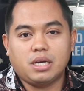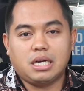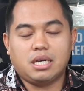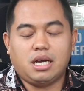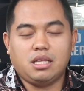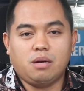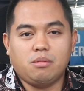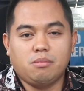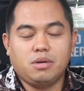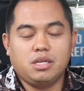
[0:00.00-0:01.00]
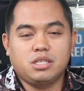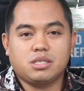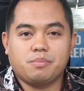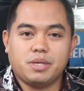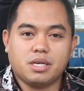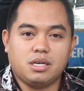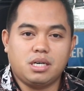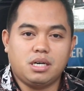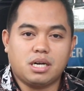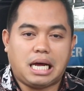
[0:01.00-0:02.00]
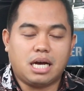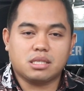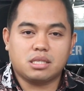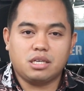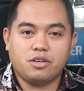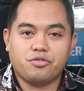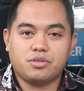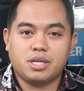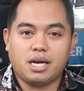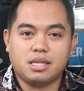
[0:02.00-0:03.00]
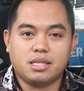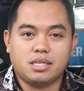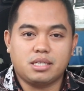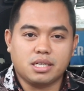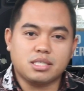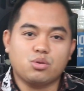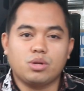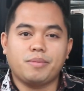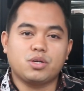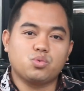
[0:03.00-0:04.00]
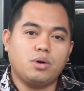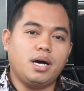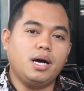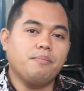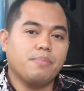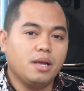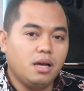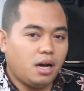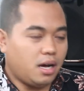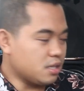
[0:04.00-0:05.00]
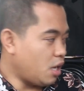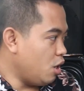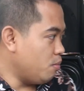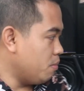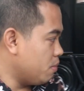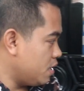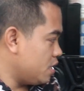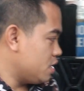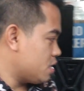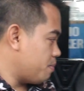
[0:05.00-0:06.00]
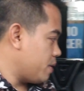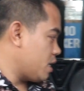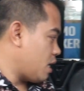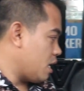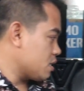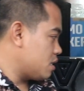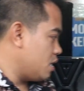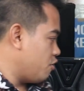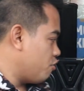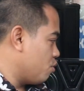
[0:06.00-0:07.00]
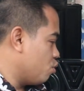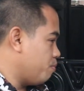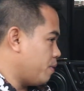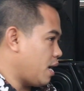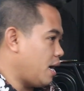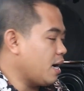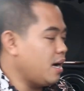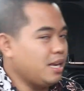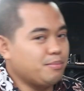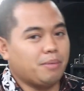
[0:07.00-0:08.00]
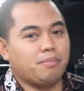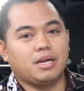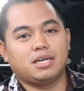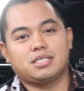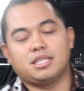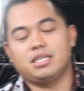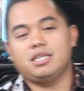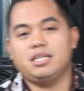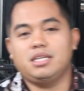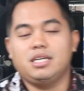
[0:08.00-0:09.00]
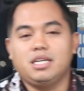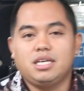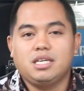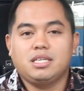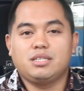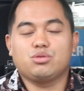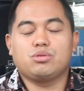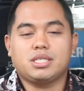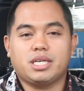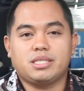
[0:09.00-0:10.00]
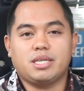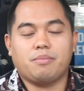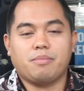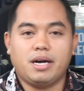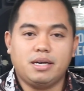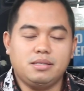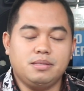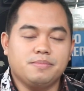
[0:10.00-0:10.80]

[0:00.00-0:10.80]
Enaknya membeli speaker aktif DAT DATD 152 Atau membeli speaker aktif Hooper AK15 Jadi ini sudah saya siapkan